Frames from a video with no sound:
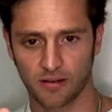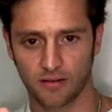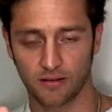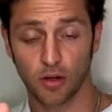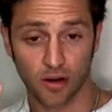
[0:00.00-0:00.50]

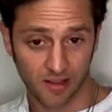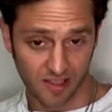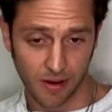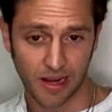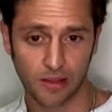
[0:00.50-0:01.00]
Yo creo que se
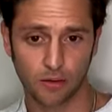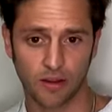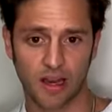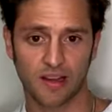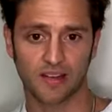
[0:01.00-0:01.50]
vale
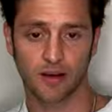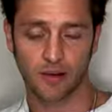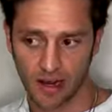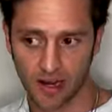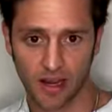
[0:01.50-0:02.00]
dudar y se
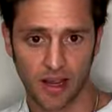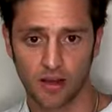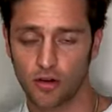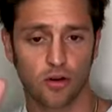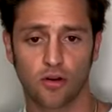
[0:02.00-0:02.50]
vale,
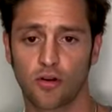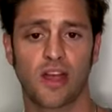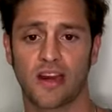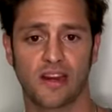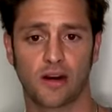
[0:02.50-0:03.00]
yo no creo que
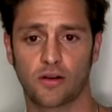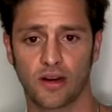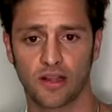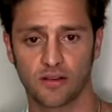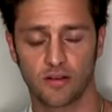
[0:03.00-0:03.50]
hayan
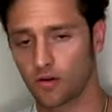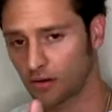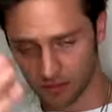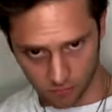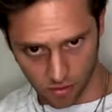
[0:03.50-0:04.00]
errores, yo creo
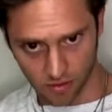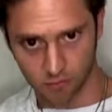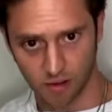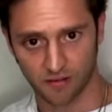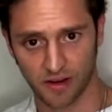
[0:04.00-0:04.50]
que todo es
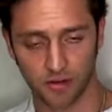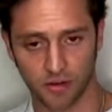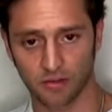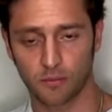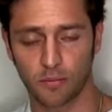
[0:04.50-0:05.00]
perfecto y
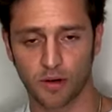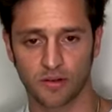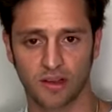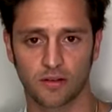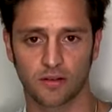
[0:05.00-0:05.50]
es un
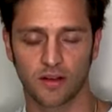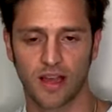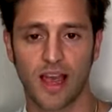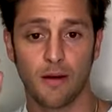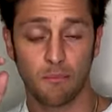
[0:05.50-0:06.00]
proceso.
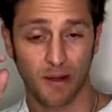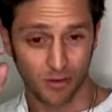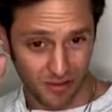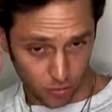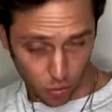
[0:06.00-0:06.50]
Pero
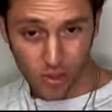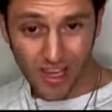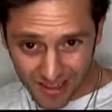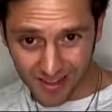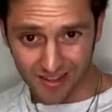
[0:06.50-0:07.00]
si tú
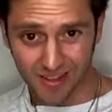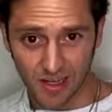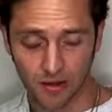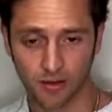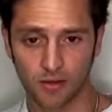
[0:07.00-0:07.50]
quieres hacer
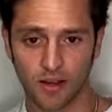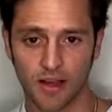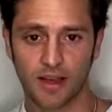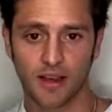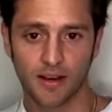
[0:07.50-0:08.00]
eso,
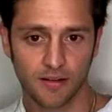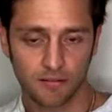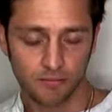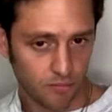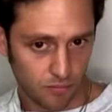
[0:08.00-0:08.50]

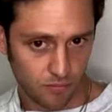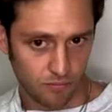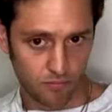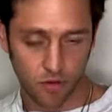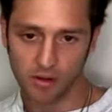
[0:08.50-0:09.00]

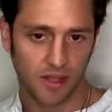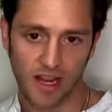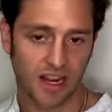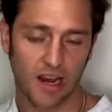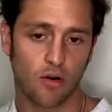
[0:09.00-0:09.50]
yo
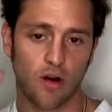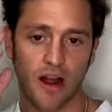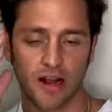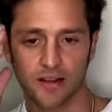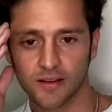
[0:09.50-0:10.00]
diría que lo
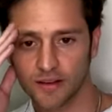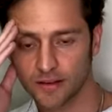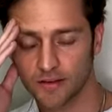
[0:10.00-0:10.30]
hagas.